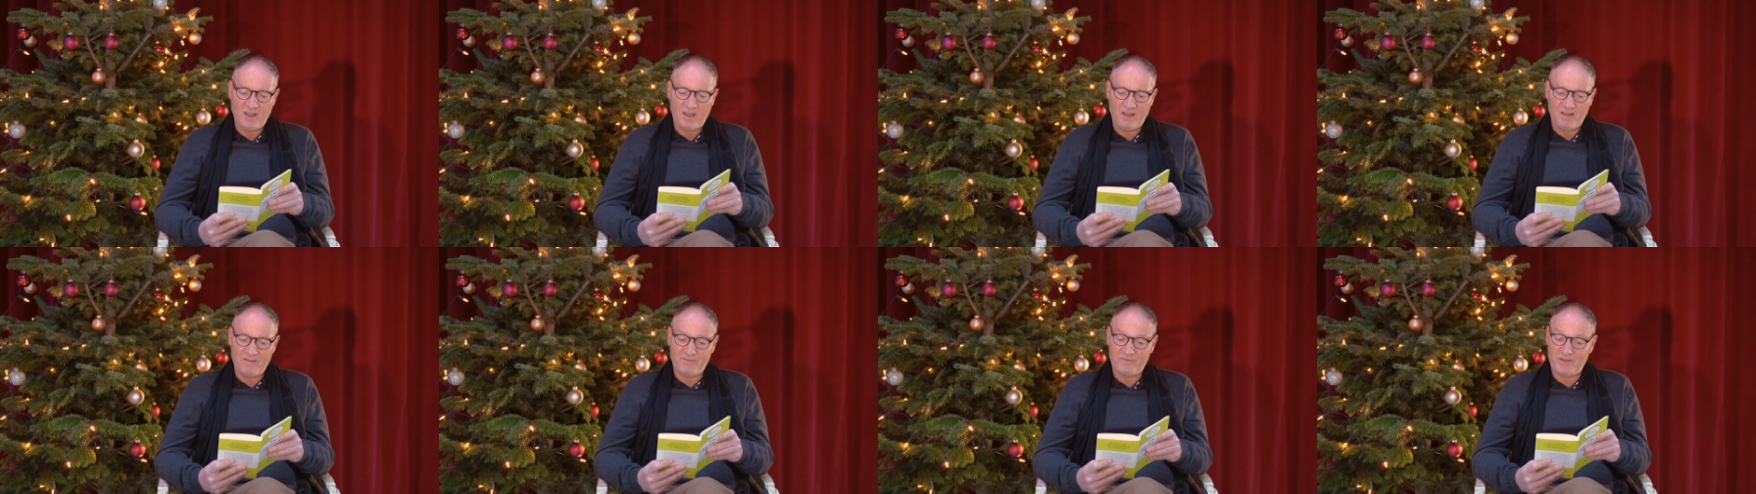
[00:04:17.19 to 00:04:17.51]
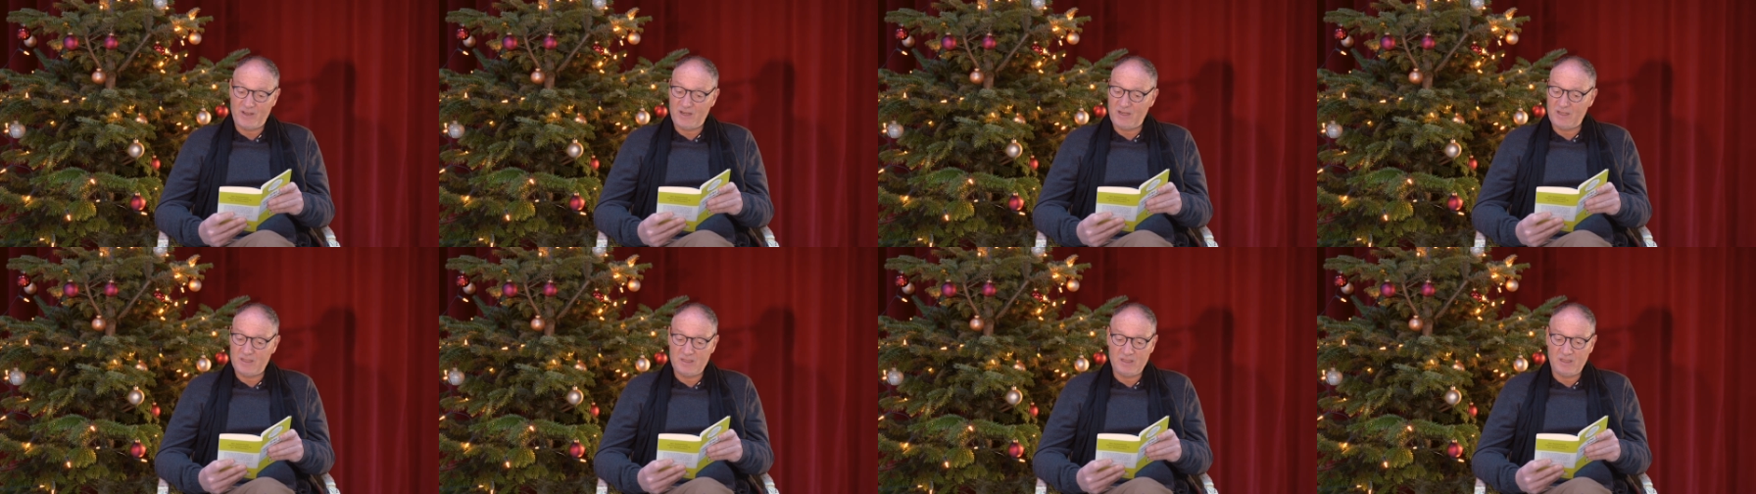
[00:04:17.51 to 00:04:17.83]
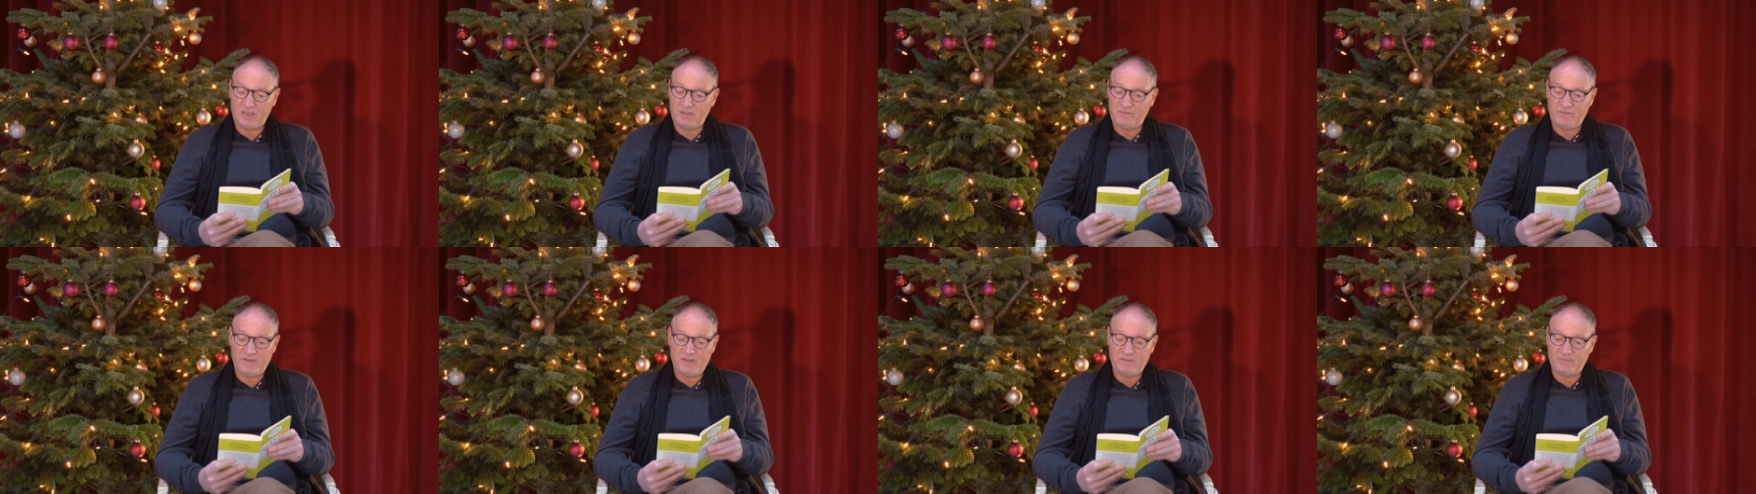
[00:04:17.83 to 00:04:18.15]
weil er
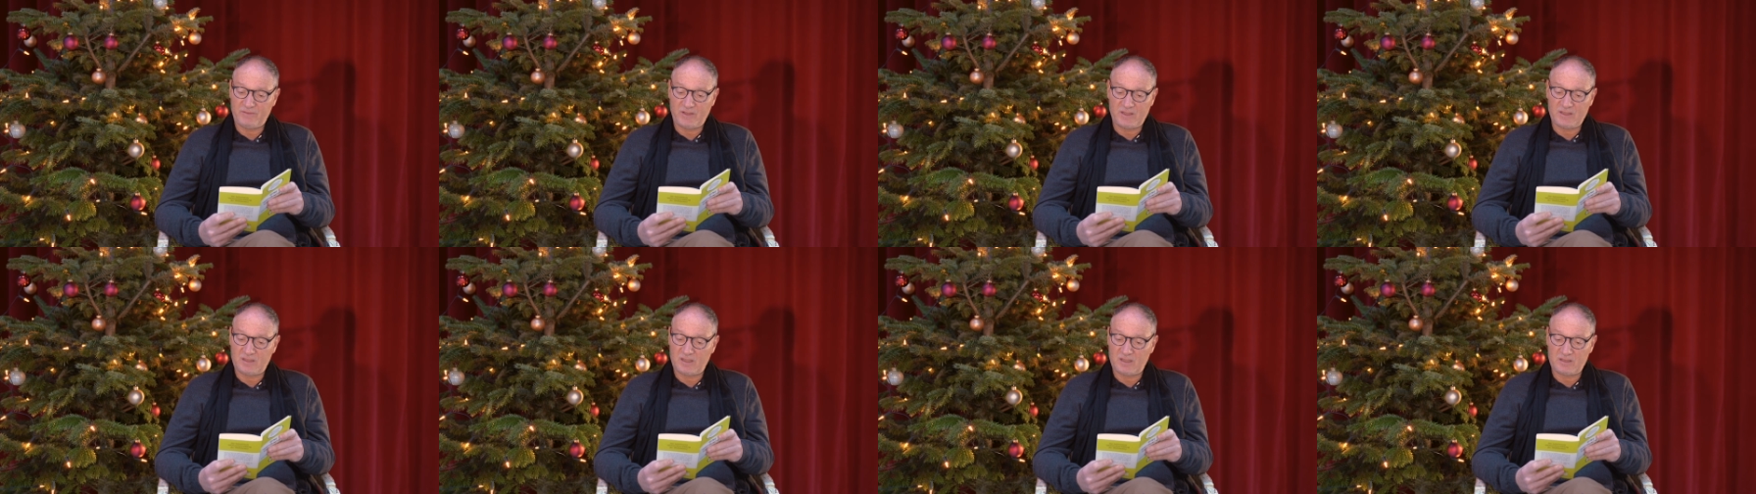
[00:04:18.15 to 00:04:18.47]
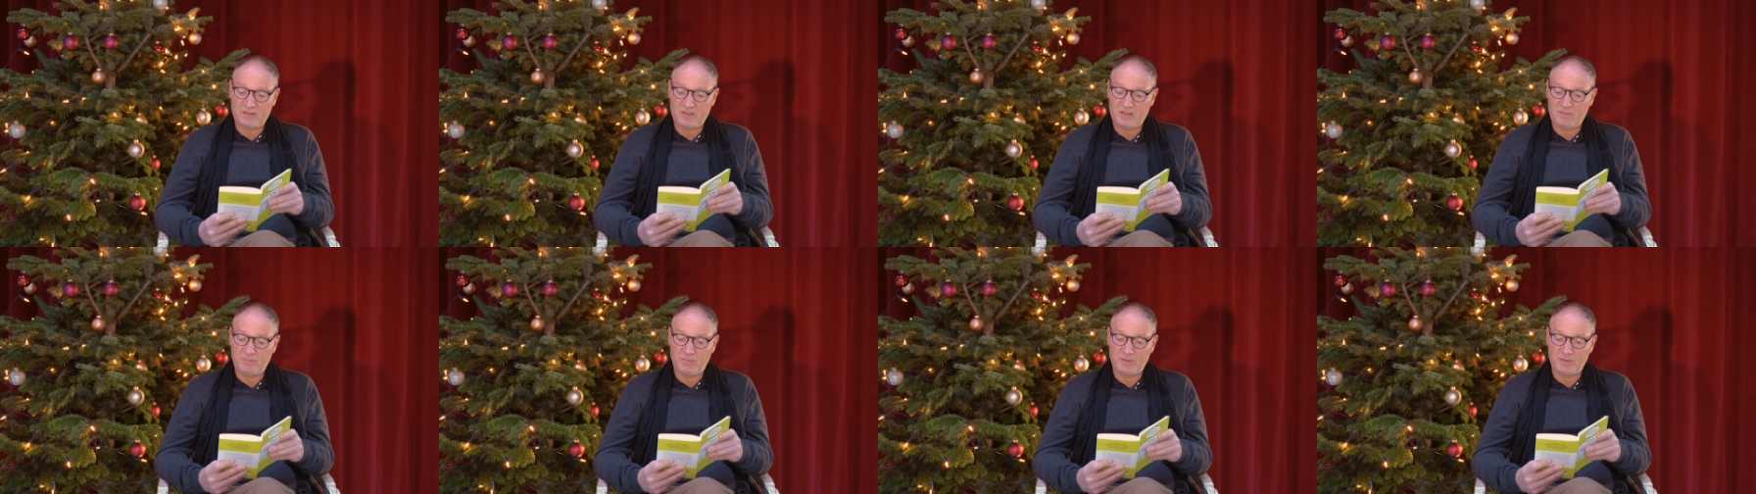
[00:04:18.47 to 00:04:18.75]
nicht viel Fantasie